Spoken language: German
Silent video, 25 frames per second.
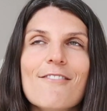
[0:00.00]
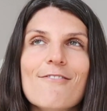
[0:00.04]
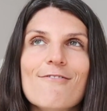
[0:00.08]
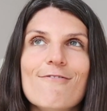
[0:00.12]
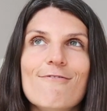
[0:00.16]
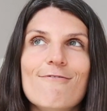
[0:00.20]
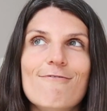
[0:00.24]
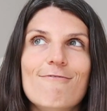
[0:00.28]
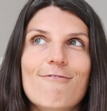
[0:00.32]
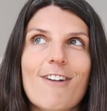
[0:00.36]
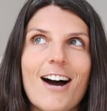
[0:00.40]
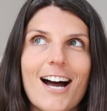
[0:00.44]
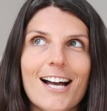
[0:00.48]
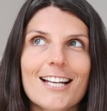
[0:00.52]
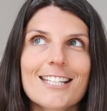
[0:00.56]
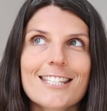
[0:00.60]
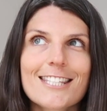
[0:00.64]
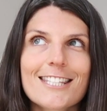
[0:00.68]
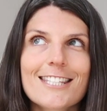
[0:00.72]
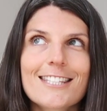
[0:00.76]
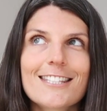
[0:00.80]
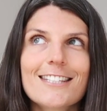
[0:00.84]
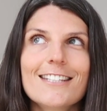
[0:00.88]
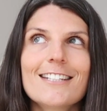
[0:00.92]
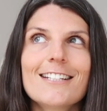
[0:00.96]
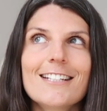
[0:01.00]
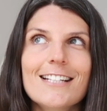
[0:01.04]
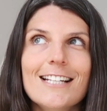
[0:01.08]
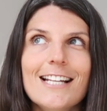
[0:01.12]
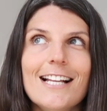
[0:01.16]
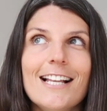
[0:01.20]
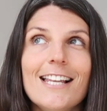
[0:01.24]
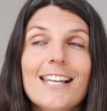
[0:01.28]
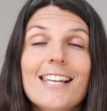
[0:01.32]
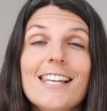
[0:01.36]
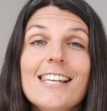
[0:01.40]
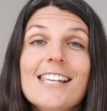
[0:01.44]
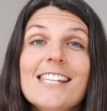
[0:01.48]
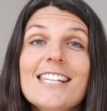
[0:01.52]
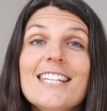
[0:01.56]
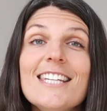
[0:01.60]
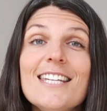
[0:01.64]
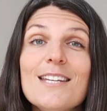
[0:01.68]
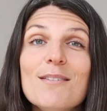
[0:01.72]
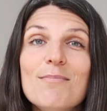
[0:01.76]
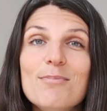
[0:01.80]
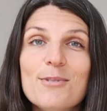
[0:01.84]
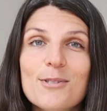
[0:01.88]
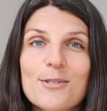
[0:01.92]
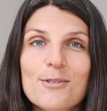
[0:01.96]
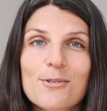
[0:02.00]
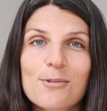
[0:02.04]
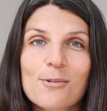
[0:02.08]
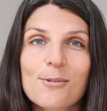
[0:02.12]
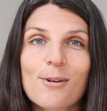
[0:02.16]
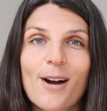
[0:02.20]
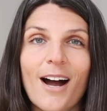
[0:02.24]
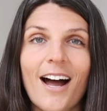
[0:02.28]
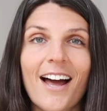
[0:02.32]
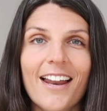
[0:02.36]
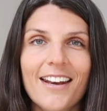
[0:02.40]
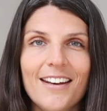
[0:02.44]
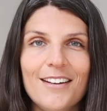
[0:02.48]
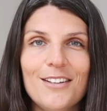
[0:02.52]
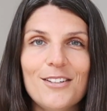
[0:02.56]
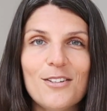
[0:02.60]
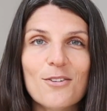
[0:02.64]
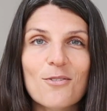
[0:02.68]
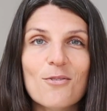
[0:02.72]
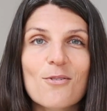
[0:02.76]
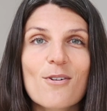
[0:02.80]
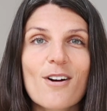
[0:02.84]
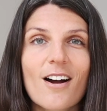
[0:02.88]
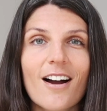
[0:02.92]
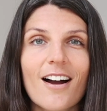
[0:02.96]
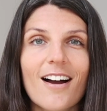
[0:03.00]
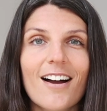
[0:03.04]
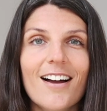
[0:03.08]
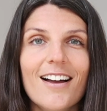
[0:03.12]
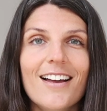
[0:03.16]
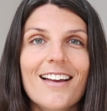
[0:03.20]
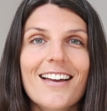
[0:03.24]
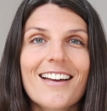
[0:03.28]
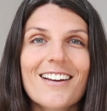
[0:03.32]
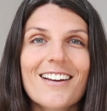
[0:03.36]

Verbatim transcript: was liebst du an Yoga?